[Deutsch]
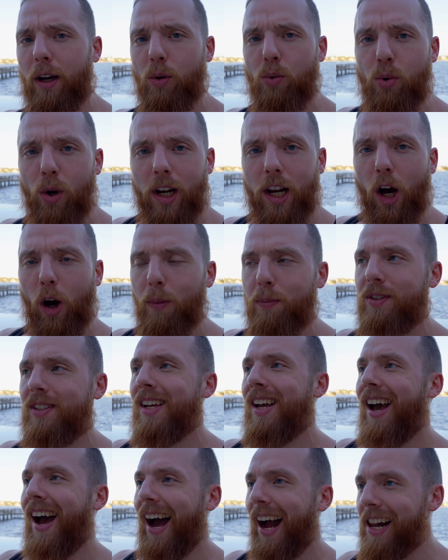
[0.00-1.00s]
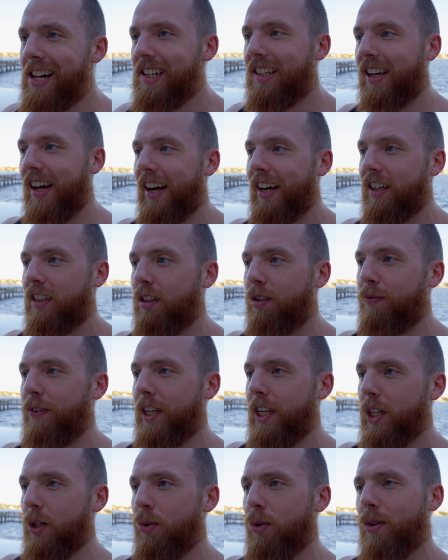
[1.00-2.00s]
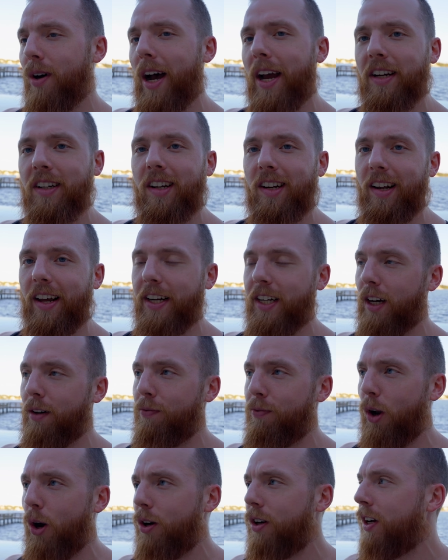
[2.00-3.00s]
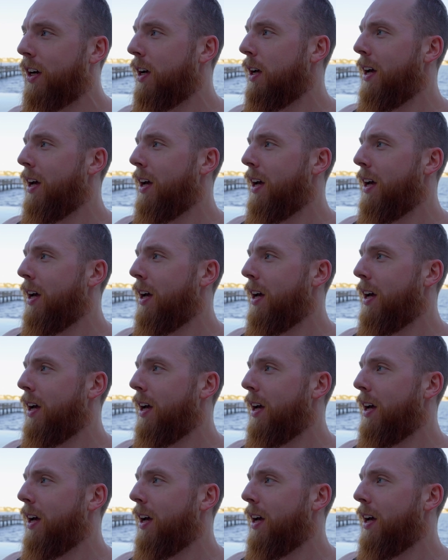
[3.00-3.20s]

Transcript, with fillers: Äh, urlaubs ein kleiner Vlog,